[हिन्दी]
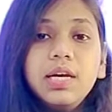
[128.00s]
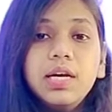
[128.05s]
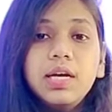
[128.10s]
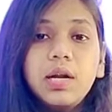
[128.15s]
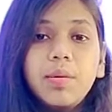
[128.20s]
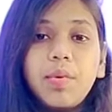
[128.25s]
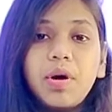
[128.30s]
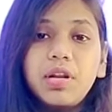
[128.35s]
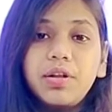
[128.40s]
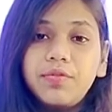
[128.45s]
ही
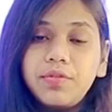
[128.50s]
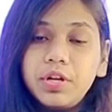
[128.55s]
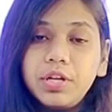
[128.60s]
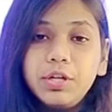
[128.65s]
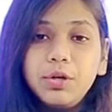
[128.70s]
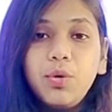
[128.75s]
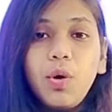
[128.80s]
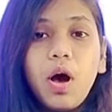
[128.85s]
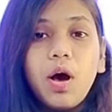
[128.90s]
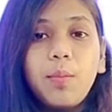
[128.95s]
अगर हमारी
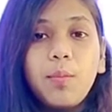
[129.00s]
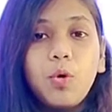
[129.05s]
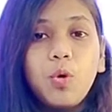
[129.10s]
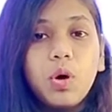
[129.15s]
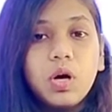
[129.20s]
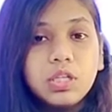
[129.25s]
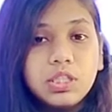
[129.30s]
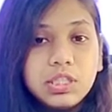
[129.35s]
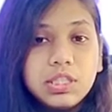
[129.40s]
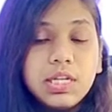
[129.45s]
वीडियो
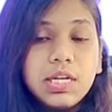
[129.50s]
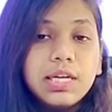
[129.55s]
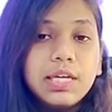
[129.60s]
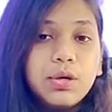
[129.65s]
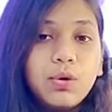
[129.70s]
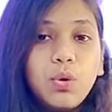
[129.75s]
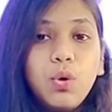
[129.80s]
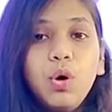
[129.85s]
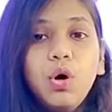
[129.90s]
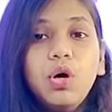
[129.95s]
आपको अच्छी
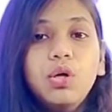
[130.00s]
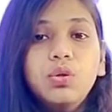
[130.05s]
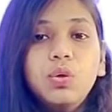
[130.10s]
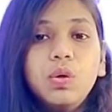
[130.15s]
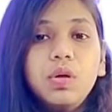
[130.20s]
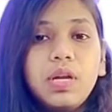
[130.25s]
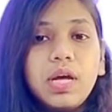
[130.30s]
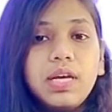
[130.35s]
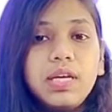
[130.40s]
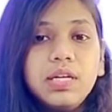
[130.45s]
लगी हो
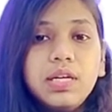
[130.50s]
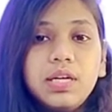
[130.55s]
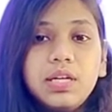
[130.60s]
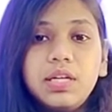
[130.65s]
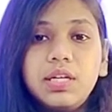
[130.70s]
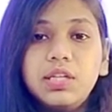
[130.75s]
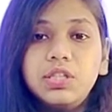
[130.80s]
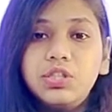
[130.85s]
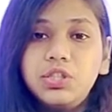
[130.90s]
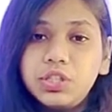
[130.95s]
तो लाइक
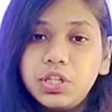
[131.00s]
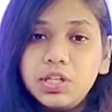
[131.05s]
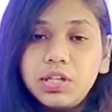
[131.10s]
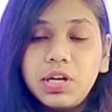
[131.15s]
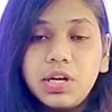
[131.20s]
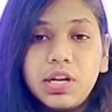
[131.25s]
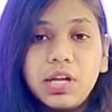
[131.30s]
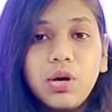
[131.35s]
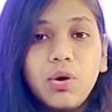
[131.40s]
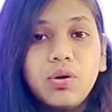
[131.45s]
करें शेयर
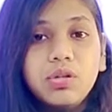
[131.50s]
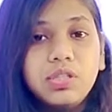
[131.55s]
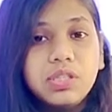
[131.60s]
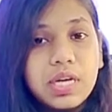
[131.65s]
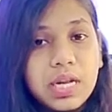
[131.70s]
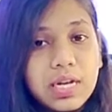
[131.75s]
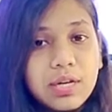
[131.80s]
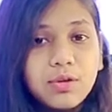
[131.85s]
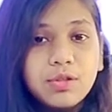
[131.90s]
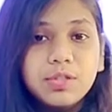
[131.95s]
करें और
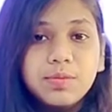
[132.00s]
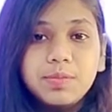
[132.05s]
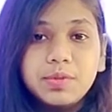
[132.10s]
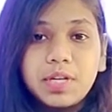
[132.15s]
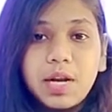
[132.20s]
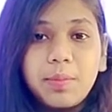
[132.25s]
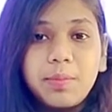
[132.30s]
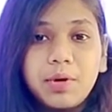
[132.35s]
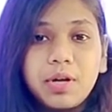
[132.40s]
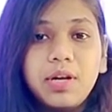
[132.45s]
चैनल को
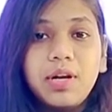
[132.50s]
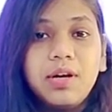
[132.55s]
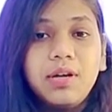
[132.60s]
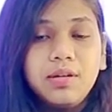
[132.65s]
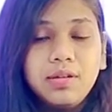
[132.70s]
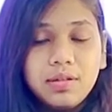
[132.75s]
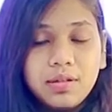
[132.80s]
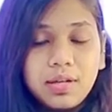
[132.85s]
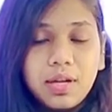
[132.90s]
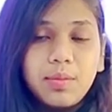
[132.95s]
सब्सक्राइब करना
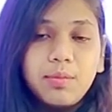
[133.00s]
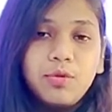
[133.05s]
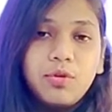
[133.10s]
ना